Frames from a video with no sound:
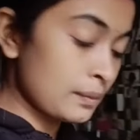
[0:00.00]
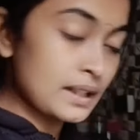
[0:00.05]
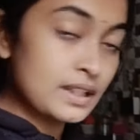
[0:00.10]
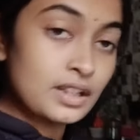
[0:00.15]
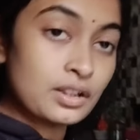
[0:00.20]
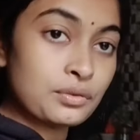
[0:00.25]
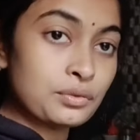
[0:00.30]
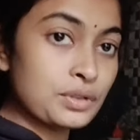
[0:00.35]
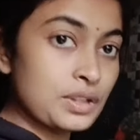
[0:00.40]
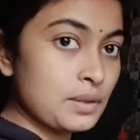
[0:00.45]
ভাজা
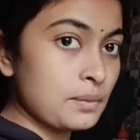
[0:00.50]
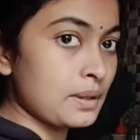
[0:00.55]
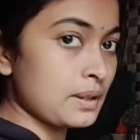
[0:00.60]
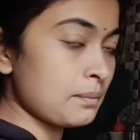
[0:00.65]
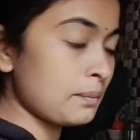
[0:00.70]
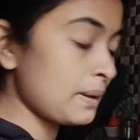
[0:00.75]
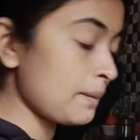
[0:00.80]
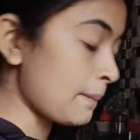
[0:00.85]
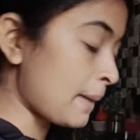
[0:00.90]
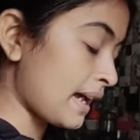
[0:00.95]
কুঁদরি ভাজা
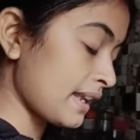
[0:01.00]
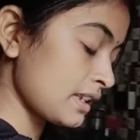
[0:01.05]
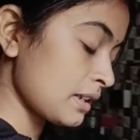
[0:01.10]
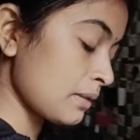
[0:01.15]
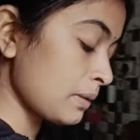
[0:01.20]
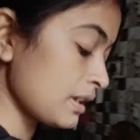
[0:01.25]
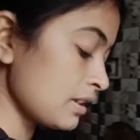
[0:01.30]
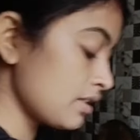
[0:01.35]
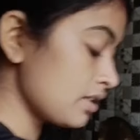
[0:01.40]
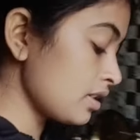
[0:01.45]
মানে ভাজা
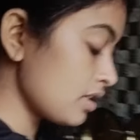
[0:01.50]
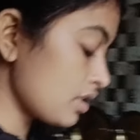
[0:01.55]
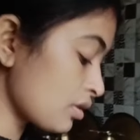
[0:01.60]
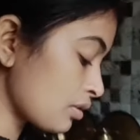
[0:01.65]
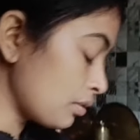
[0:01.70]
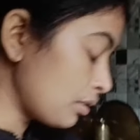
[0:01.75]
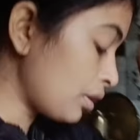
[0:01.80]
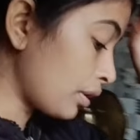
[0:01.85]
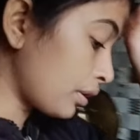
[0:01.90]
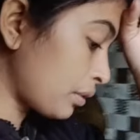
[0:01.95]
ভাজি
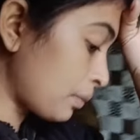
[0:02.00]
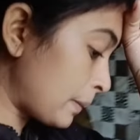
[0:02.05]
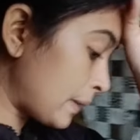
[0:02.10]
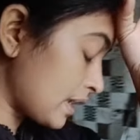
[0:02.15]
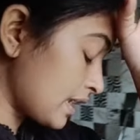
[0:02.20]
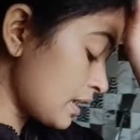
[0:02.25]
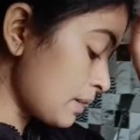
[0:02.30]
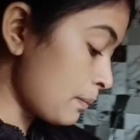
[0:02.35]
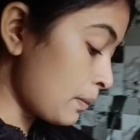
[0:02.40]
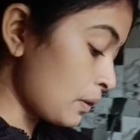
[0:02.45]
জিনিসগুলো একটু
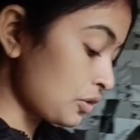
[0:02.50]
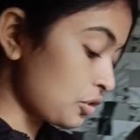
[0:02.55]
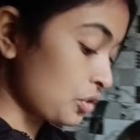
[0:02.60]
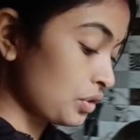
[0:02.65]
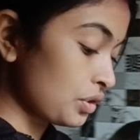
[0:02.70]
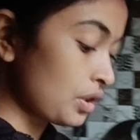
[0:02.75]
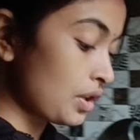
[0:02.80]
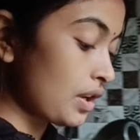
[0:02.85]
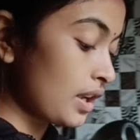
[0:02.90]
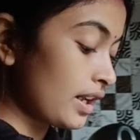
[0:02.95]
বেশি
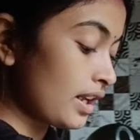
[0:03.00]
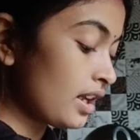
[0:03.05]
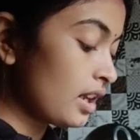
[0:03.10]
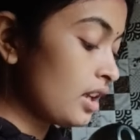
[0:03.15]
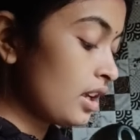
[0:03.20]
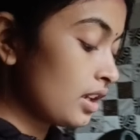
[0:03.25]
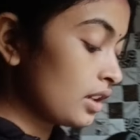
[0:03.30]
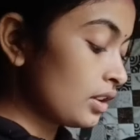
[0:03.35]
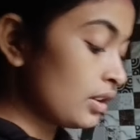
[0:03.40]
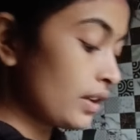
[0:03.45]
পছন্দ করে
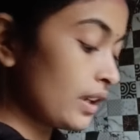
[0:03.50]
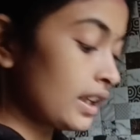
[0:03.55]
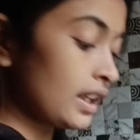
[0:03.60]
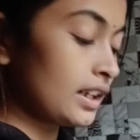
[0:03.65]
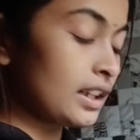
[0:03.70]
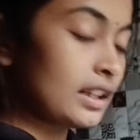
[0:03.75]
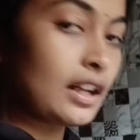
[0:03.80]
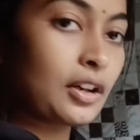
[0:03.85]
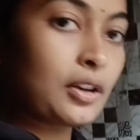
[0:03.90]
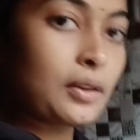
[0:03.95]
তো এখানে
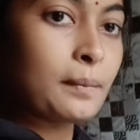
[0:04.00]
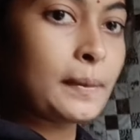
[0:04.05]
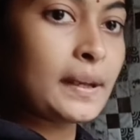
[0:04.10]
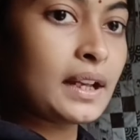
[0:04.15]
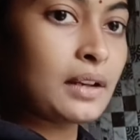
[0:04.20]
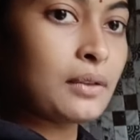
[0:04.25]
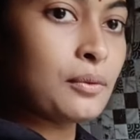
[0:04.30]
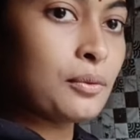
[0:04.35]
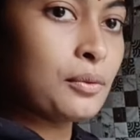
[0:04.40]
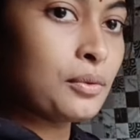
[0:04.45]
দেখো
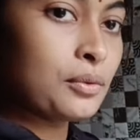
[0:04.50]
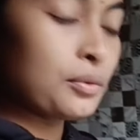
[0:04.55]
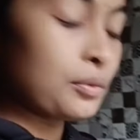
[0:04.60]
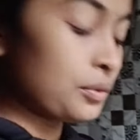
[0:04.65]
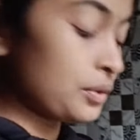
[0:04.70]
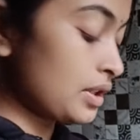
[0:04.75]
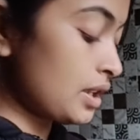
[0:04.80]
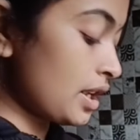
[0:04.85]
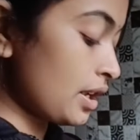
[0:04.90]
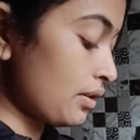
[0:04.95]
বেগুন
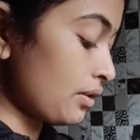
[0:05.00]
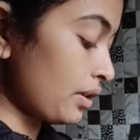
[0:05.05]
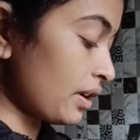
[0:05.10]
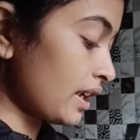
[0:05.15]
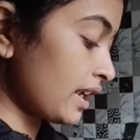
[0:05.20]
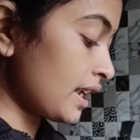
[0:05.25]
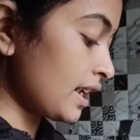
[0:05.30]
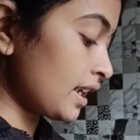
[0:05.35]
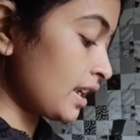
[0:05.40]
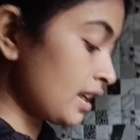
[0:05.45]
কুঁদরি এগুলোকে
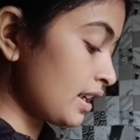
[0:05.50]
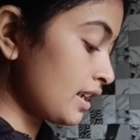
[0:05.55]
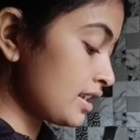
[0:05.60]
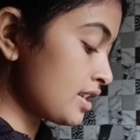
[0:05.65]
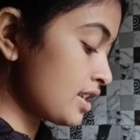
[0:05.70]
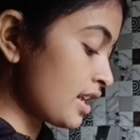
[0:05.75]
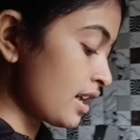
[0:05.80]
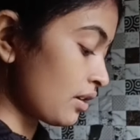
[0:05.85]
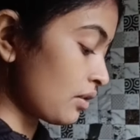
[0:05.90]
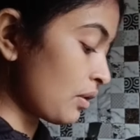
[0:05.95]
কেটে
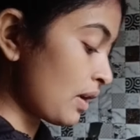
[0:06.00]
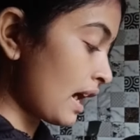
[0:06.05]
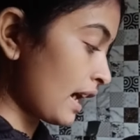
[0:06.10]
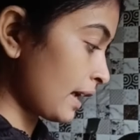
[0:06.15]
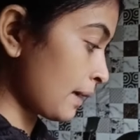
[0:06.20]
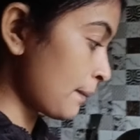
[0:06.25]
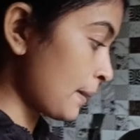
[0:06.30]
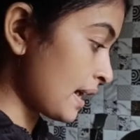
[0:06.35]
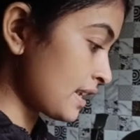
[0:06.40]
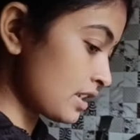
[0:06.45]
নিয়েছি এগুলো
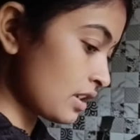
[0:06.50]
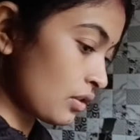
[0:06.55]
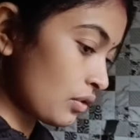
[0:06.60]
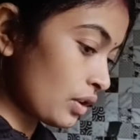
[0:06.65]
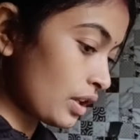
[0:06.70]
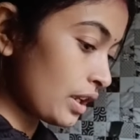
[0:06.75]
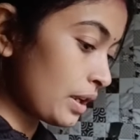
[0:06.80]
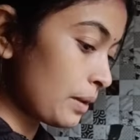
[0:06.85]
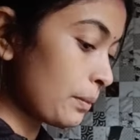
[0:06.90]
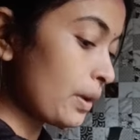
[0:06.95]
আগে ভাজা
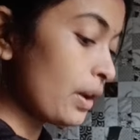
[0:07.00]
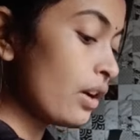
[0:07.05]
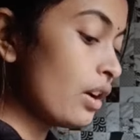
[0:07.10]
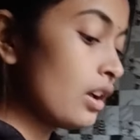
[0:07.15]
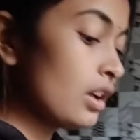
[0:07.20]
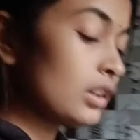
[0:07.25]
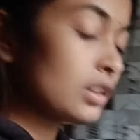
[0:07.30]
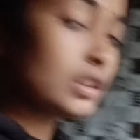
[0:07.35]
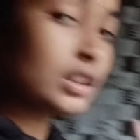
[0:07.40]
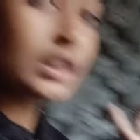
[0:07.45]
করে নিব তো